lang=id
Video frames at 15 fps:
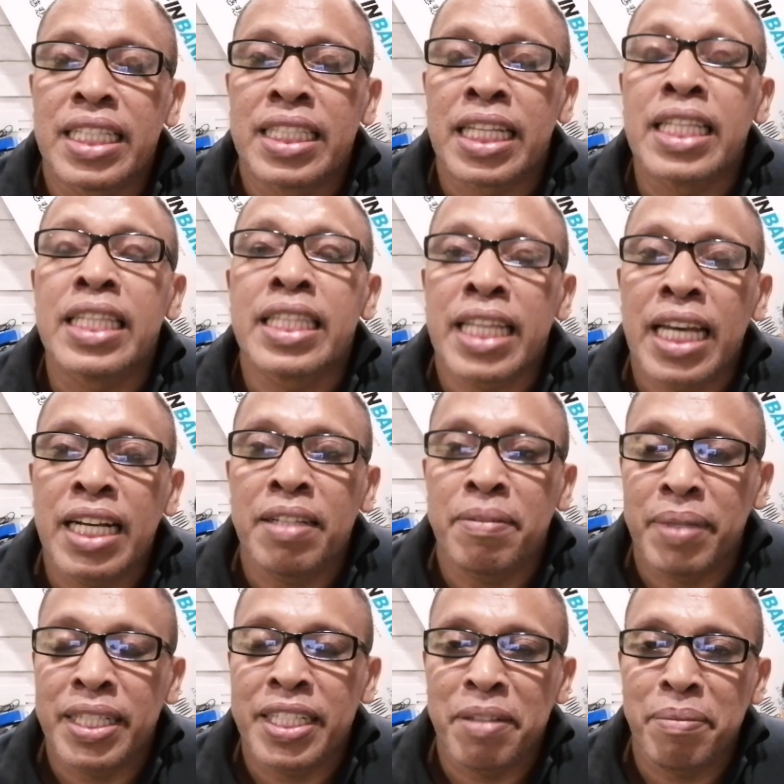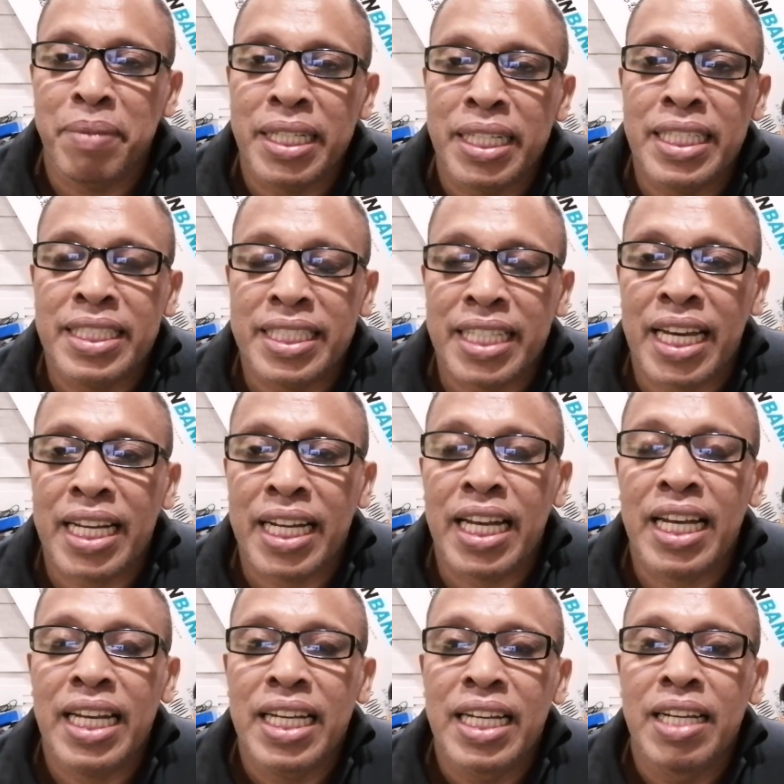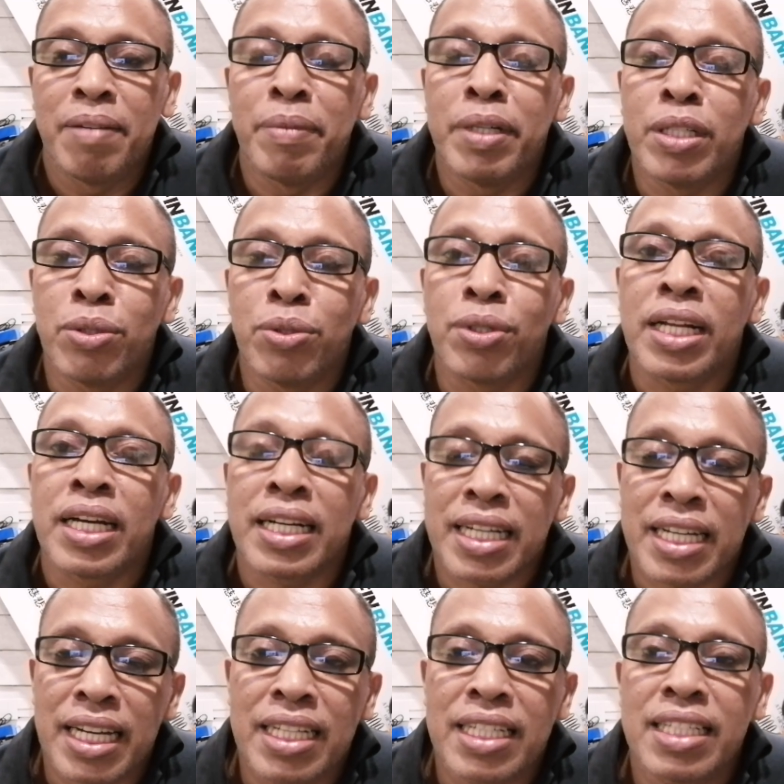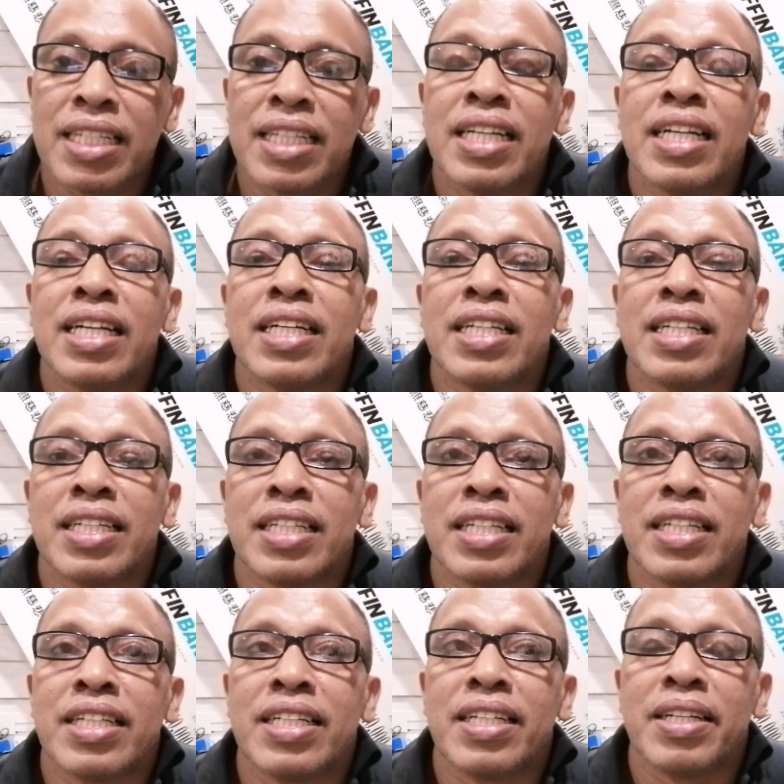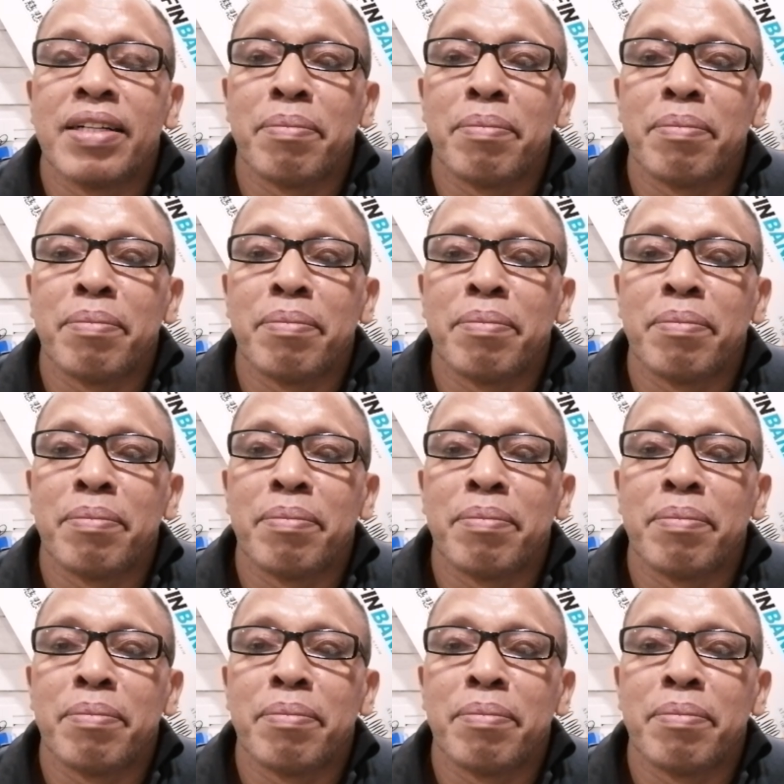tentang bagaimana cara menggunakan uh, eh,